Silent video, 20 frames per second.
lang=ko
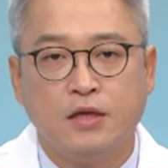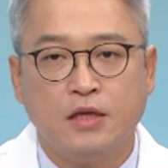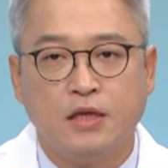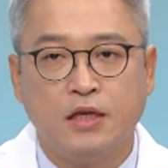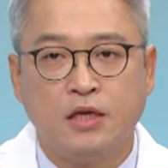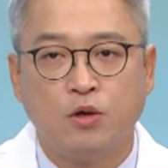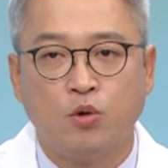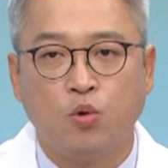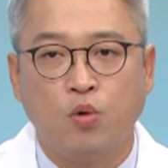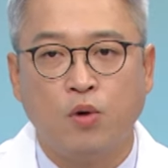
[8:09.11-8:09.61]

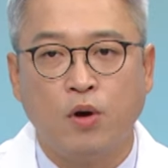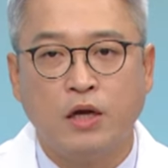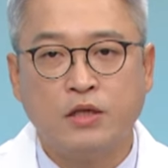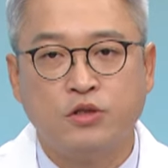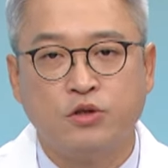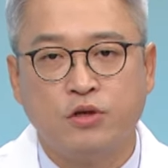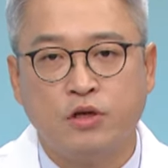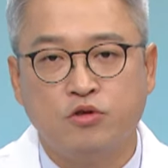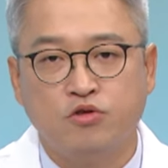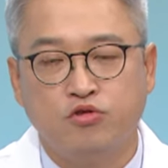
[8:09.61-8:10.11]

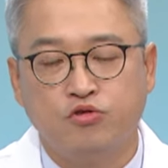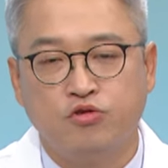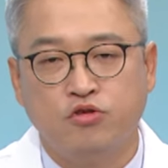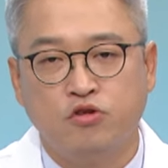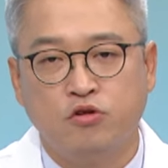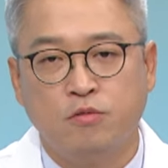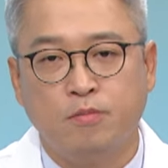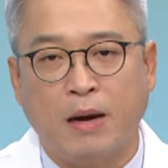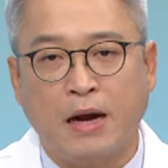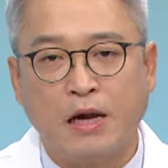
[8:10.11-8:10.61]
인공관절의
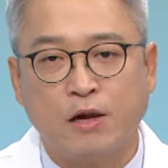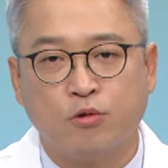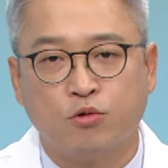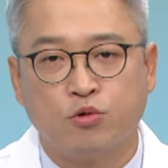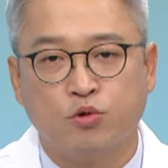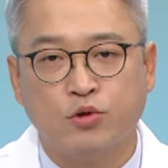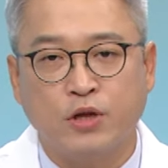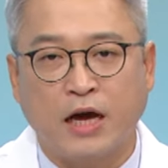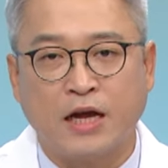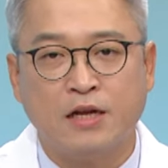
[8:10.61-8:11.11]
수술
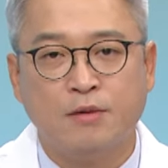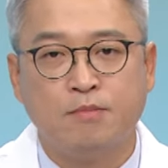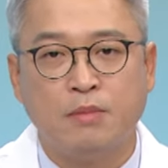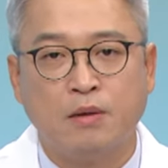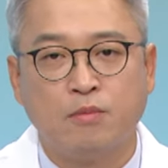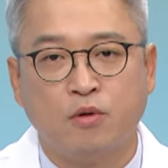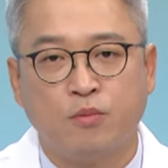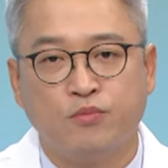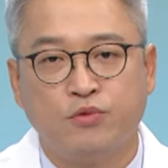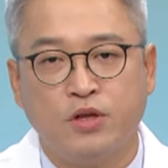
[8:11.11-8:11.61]
말고도 다른
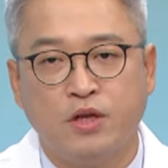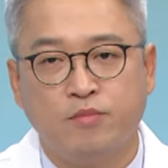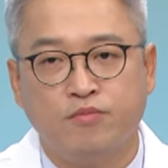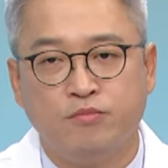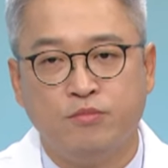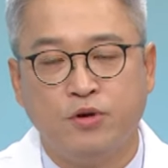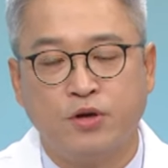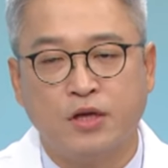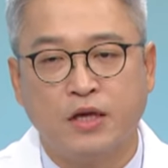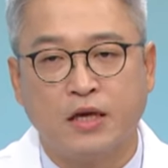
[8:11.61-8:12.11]
방법들이
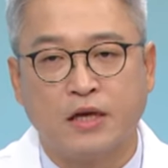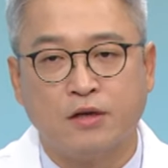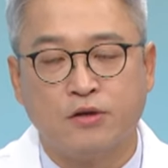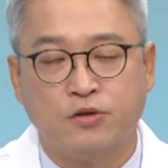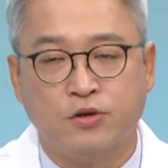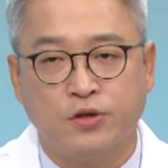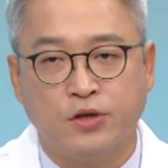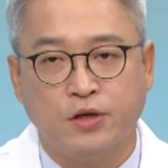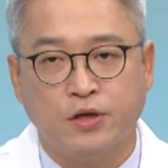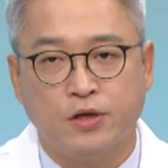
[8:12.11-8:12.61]
분명히
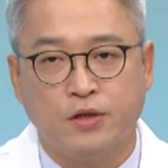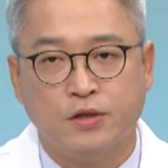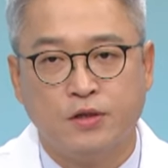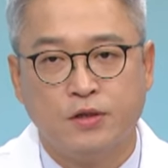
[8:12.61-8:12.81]
있거든요.